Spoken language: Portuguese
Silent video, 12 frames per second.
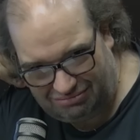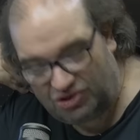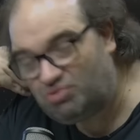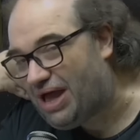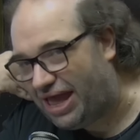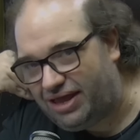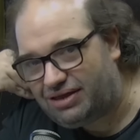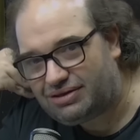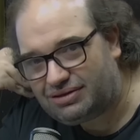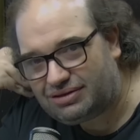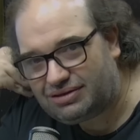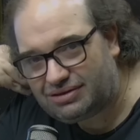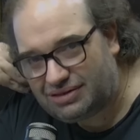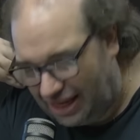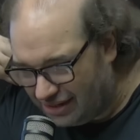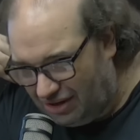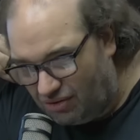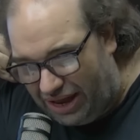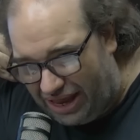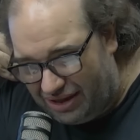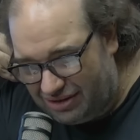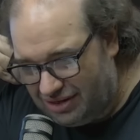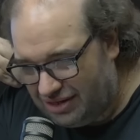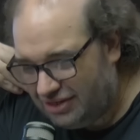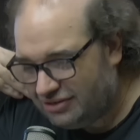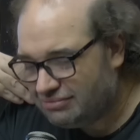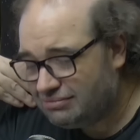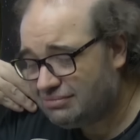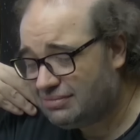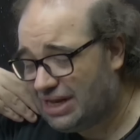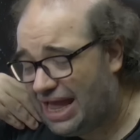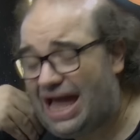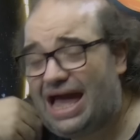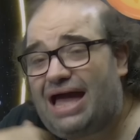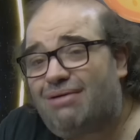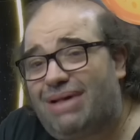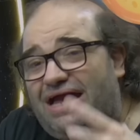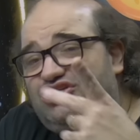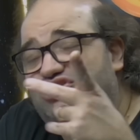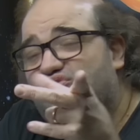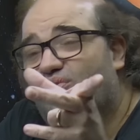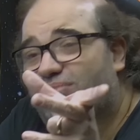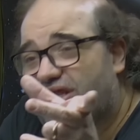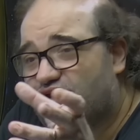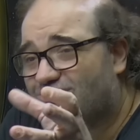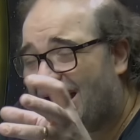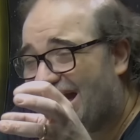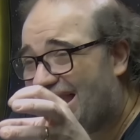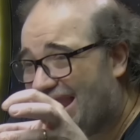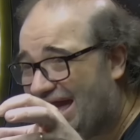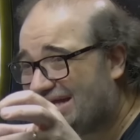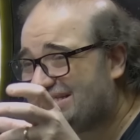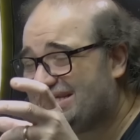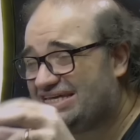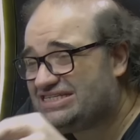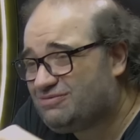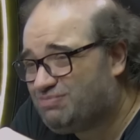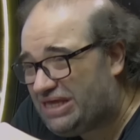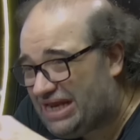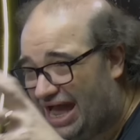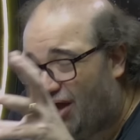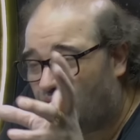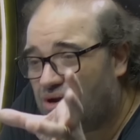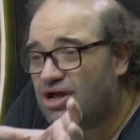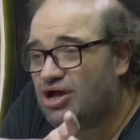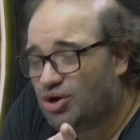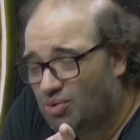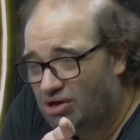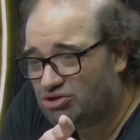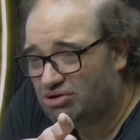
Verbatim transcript: não é. Tá? Não é. Ah, mas descobriram uma galáxia espiral quando o